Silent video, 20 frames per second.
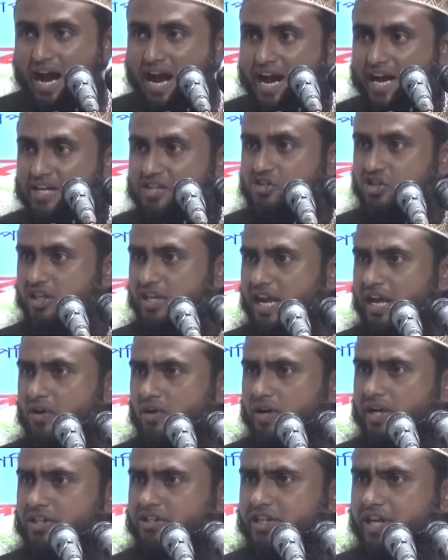আর সিনা
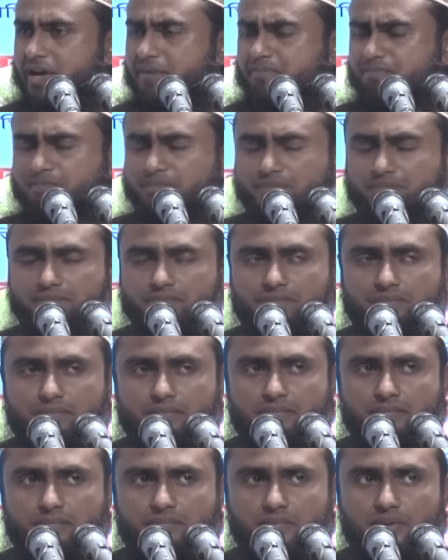করেছে
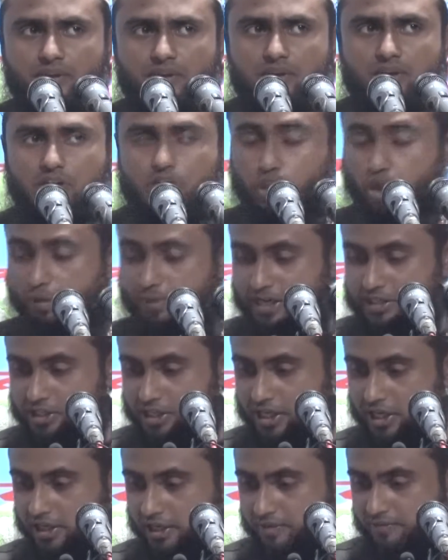
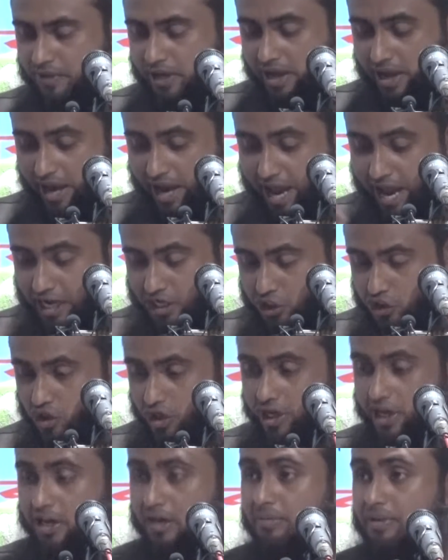সমাজের
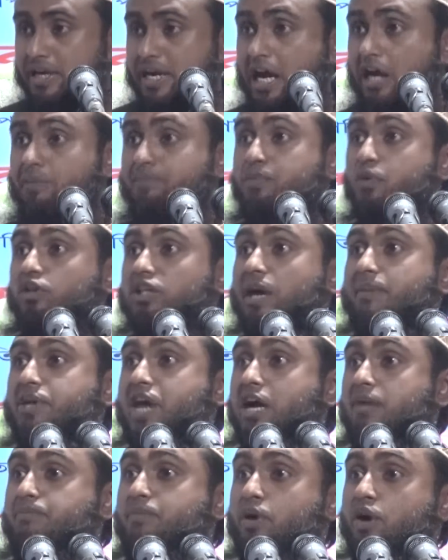একজনের মেয়ে এক প্রতাপ
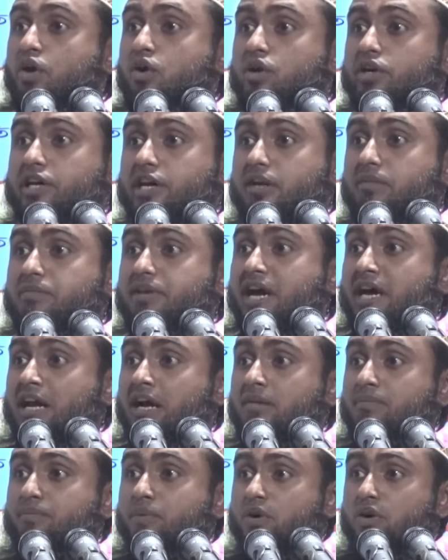এক বড় লোকের মেয়ার
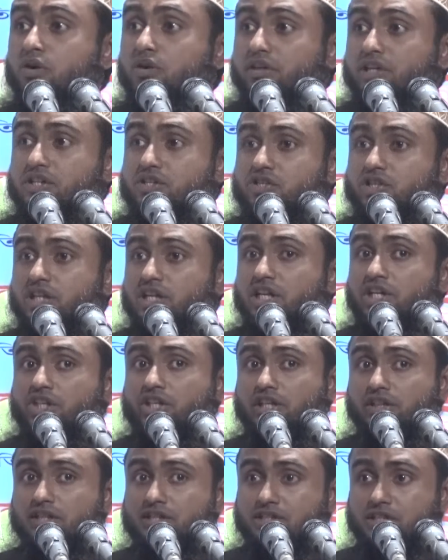এক বড় লোকের ছেলের
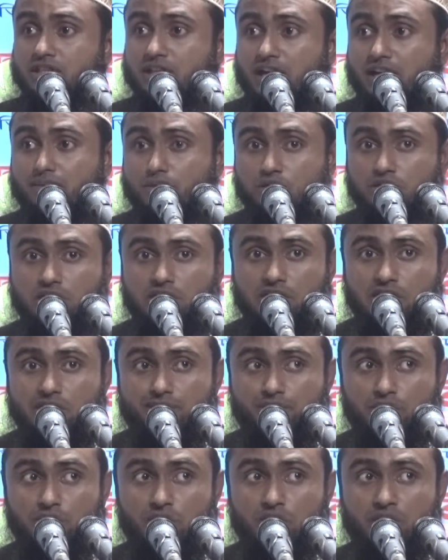সাথে জেনার মধ্যে
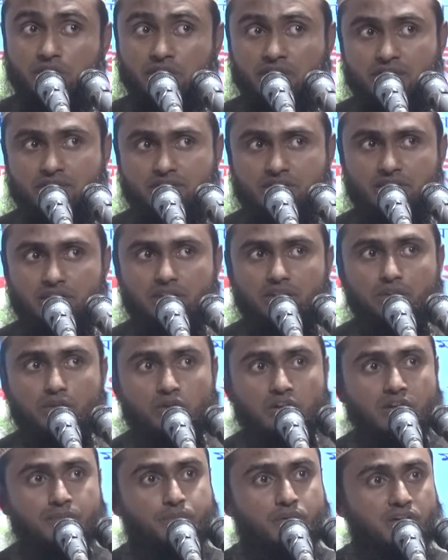লিপ্ত হয়ে গেছে
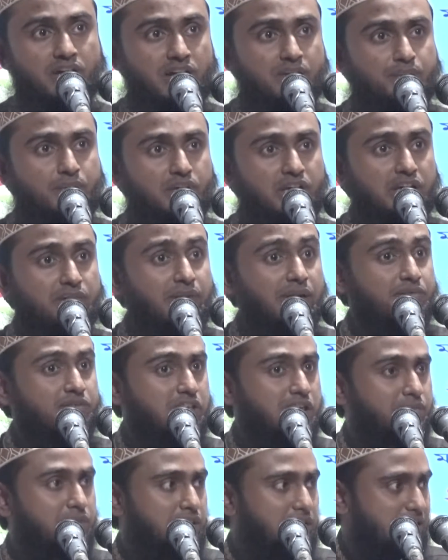ধরা পড়ার পরে ইমাম
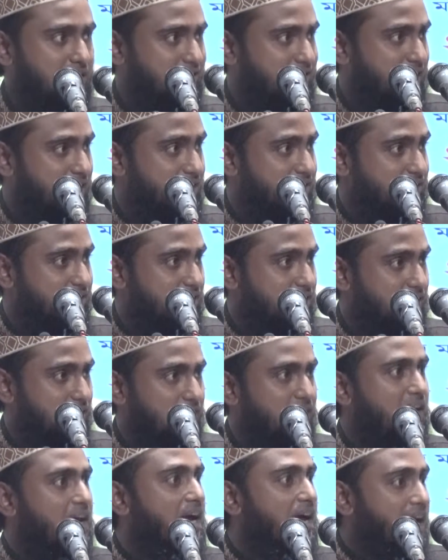সাহেবের কাছে আইছে
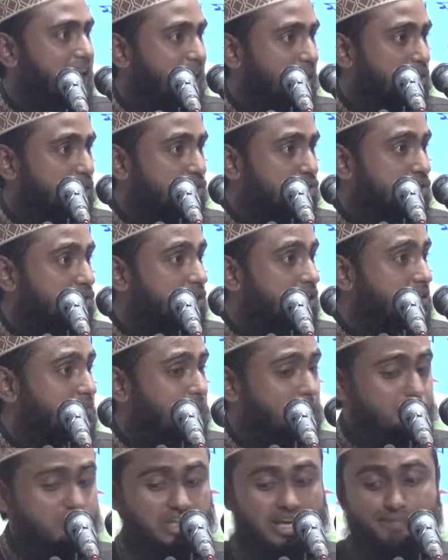এখন যদি
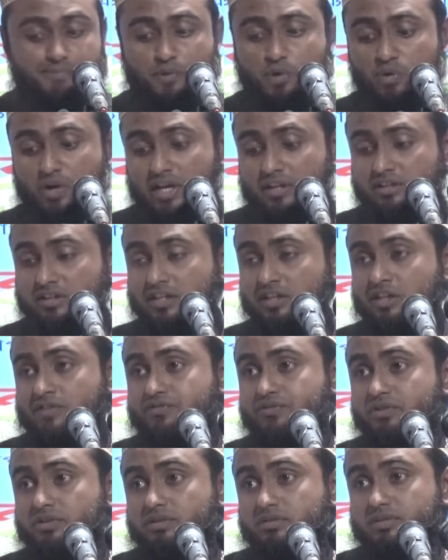ইমাম সাহেব কোরআন থেকে
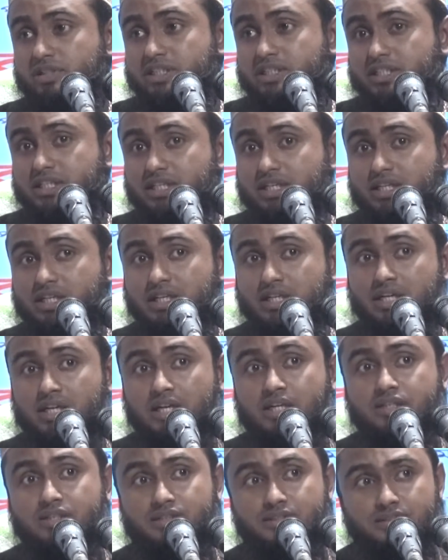ফতুয়া
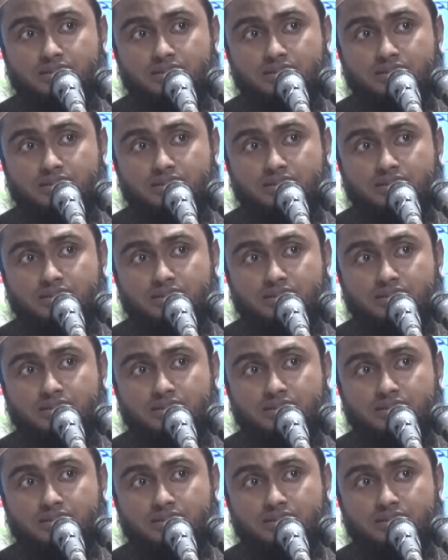দেয়